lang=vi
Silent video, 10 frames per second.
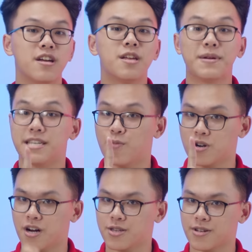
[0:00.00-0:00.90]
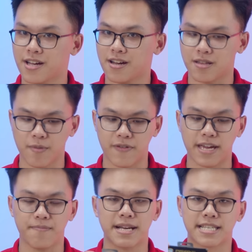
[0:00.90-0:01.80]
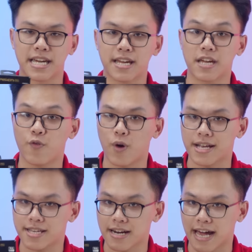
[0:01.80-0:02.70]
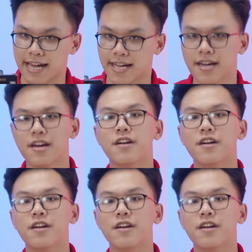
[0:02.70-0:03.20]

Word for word: Nhưng mà chỉ một người thôi nhá, bởi vì mình sẽ giveaway chiếc này.